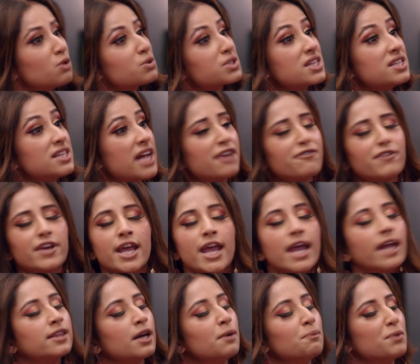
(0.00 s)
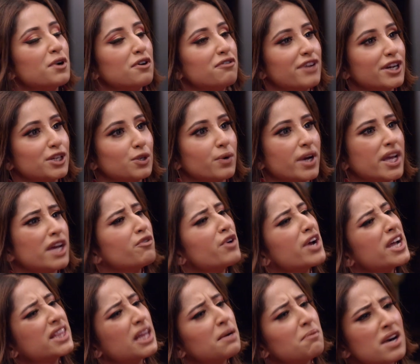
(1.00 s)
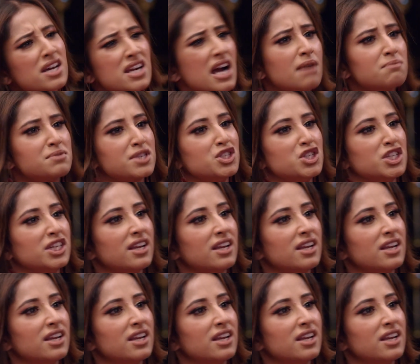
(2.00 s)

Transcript: حياته صارت ممتازه هو كثير مبسوط وسعيد